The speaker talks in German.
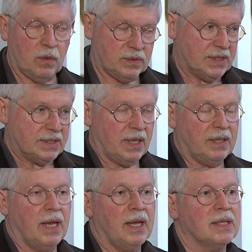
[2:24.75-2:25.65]
Und Sie
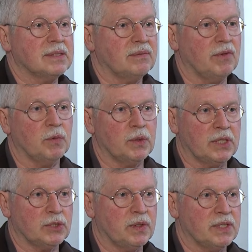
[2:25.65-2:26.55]
sehen ja jetzt, wie
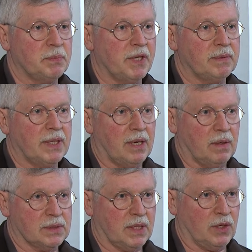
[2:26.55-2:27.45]
wunderschön das Bild wieder
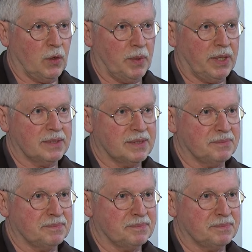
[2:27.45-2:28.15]
rausgekommen ist.